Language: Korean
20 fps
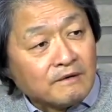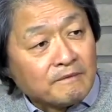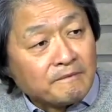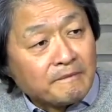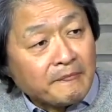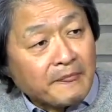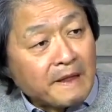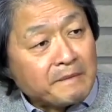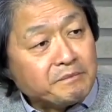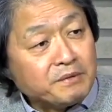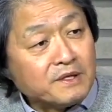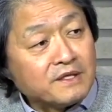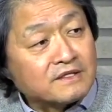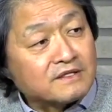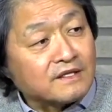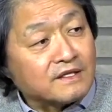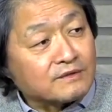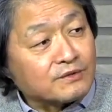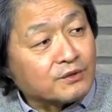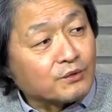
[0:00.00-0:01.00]

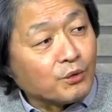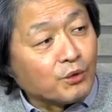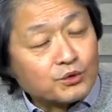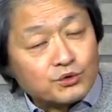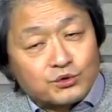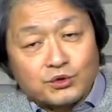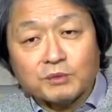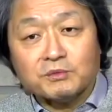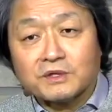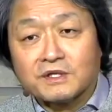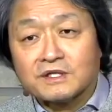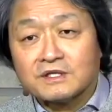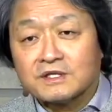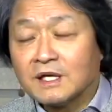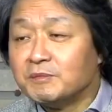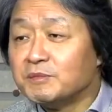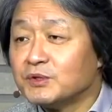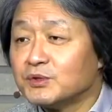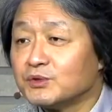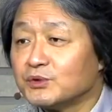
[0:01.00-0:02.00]
넷플릭스에서는 어쩜 그렇게
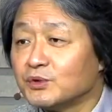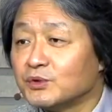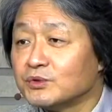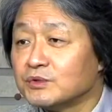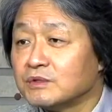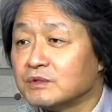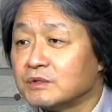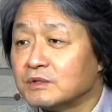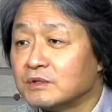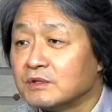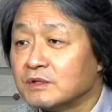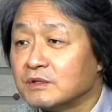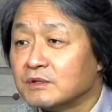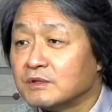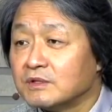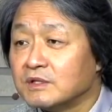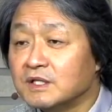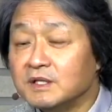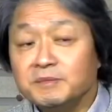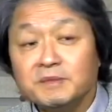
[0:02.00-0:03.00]
재미있고 좋은
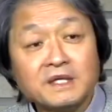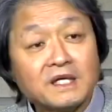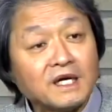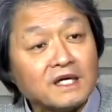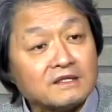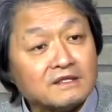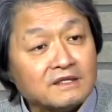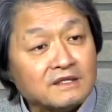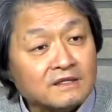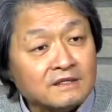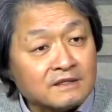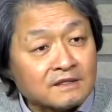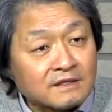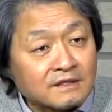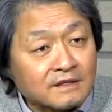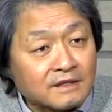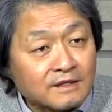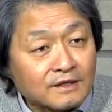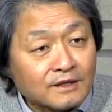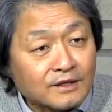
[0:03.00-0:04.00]
의미까지 있는
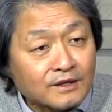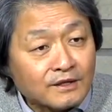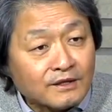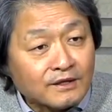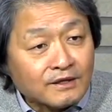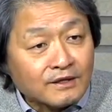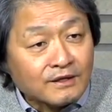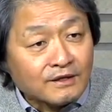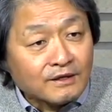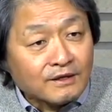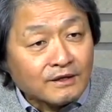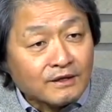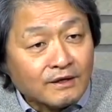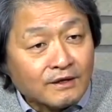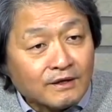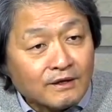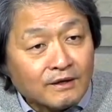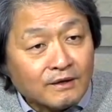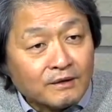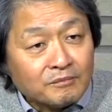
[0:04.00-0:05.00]

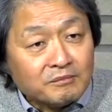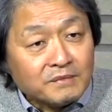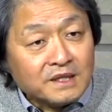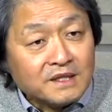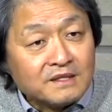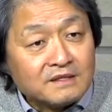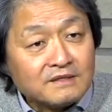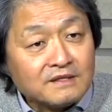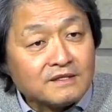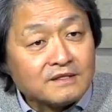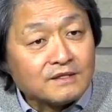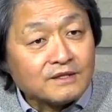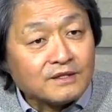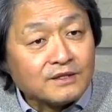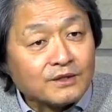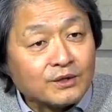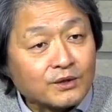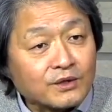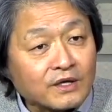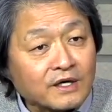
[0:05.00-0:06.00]
미니 시리즈를
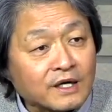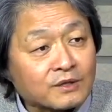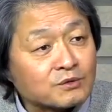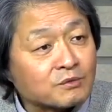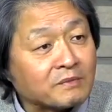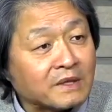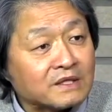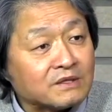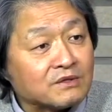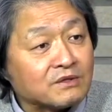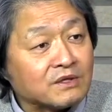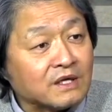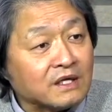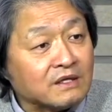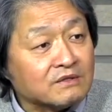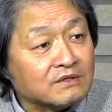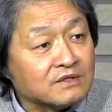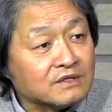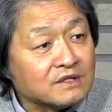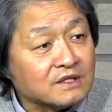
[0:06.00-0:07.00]
그렇게 계속
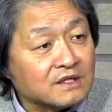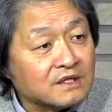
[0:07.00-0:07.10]
만들어내는지.